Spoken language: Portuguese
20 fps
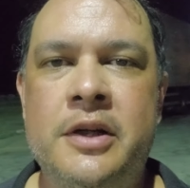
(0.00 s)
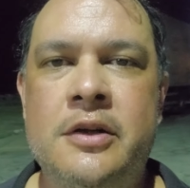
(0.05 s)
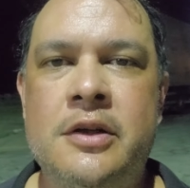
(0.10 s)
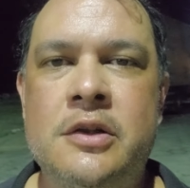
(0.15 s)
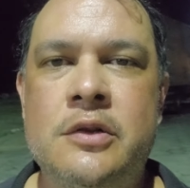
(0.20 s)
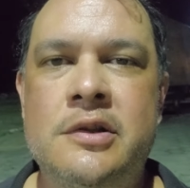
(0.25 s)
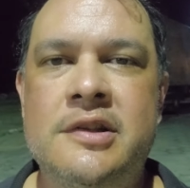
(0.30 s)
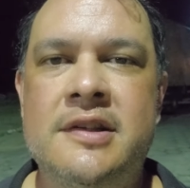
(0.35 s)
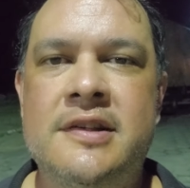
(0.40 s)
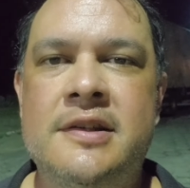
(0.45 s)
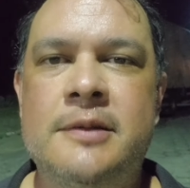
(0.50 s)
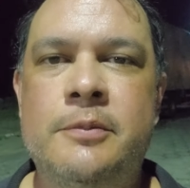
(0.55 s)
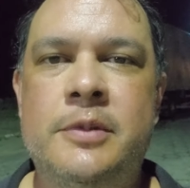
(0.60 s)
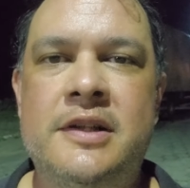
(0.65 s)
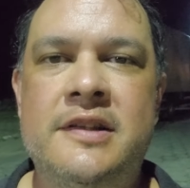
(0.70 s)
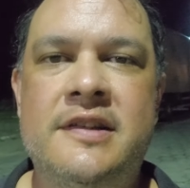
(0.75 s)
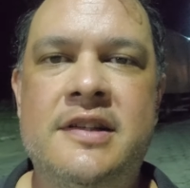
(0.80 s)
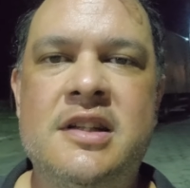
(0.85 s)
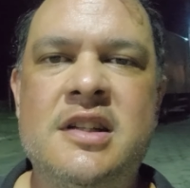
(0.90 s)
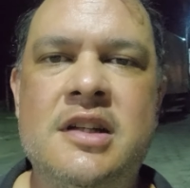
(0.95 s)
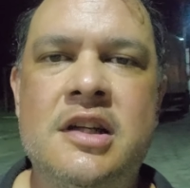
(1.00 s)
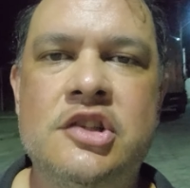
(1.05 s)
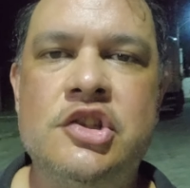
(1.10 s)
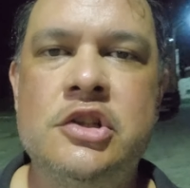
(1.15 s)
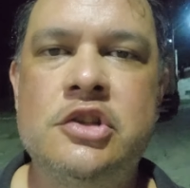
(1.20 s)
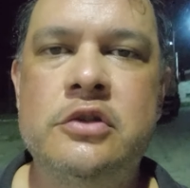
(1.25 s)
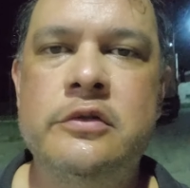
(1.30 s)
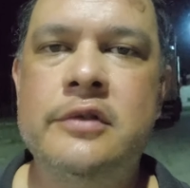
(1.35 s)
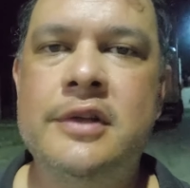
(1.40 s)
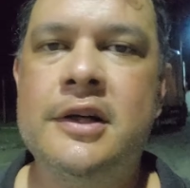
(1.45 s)
uma coisa simplesinha que a gente
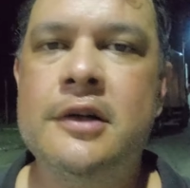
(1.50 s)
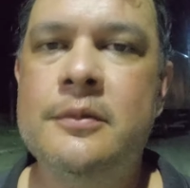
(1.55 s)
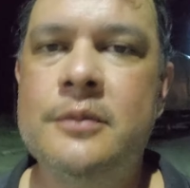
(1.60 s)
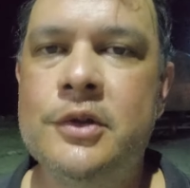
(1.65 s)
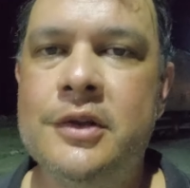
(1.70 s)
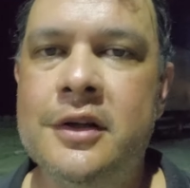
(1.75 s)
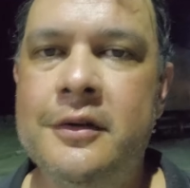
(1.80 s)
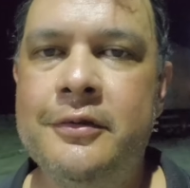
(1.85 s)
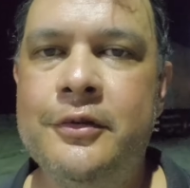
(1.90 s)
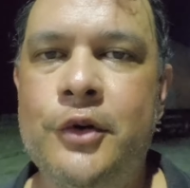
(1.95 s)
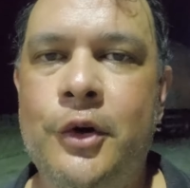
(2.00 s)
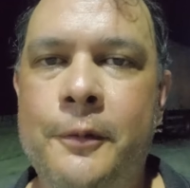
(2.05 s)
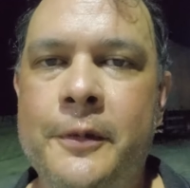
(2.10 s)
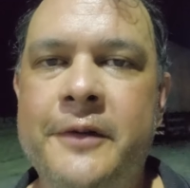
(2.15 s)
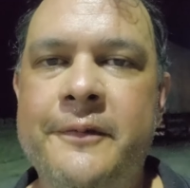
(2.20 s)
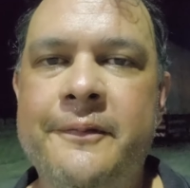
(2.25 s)
não tá com muita fome.